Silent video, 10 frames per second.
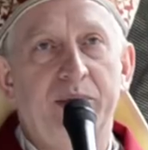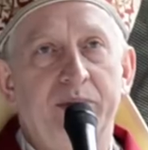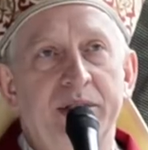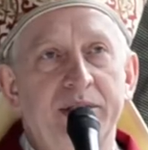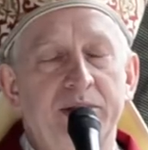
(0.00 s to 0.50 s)

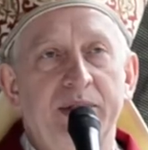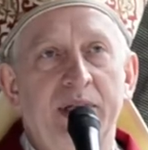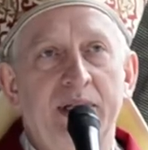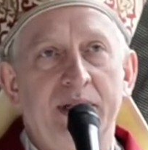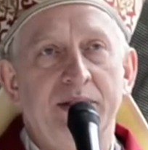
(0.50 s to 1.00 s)
pomysły
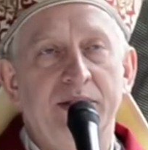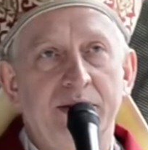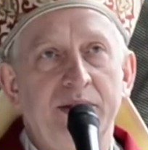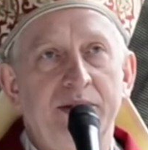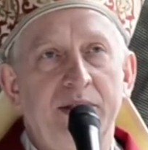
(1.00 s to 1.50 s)
na nasze
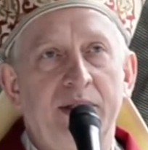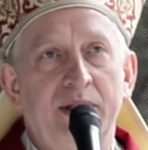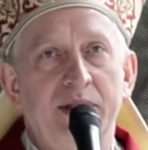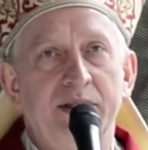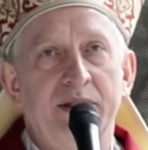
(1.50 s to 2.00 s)
życie, na
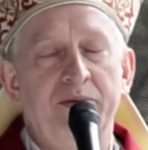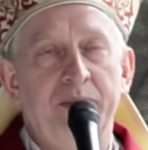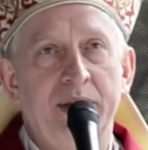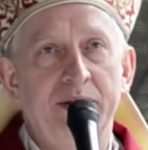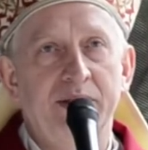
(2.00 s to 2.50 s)
naszą
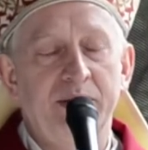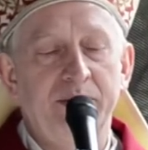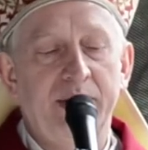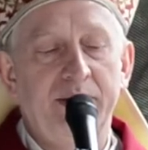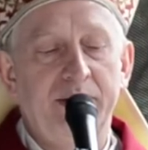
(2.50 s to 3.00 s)

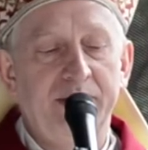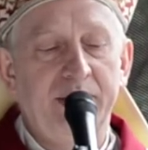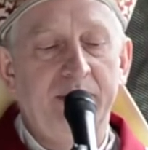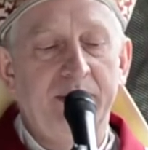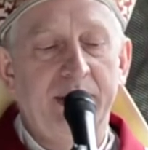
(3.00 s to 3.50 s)
pielgrzymkę do
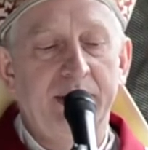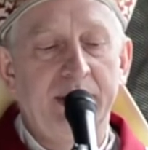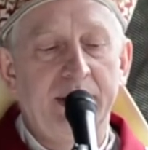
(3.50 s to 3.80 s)
nieba.